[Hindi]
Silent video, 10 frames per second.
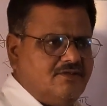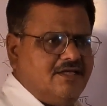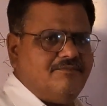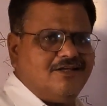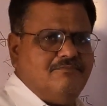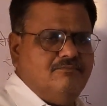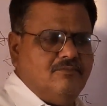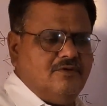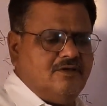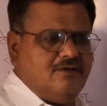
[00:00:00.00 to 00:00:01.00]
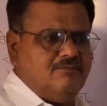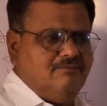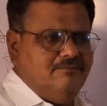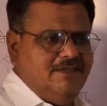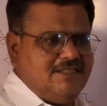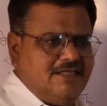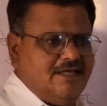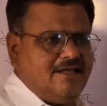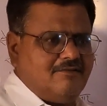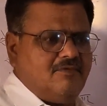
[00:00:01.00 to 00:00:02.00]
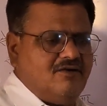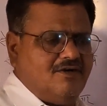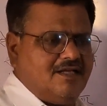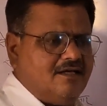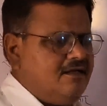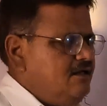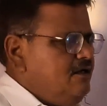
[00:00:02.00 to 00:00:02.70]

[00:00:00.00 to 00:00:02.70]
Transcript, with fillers: ये मतलब अं, बीजते हैं नरमा वगैरह